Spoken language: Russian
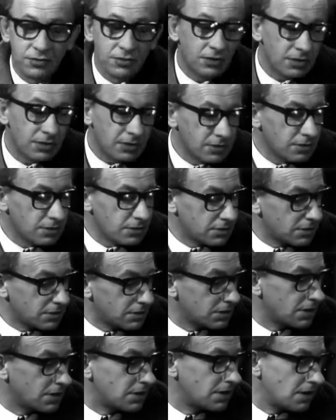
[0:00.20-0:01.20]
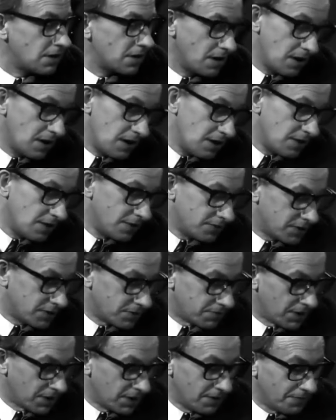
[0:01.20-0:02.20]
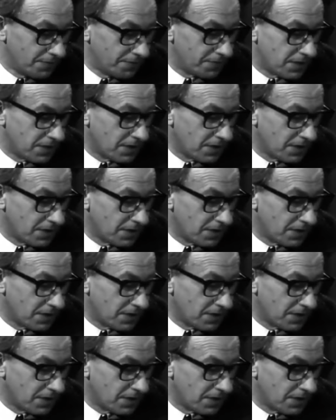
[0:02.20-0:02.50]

Фюрер должен жить в тепле.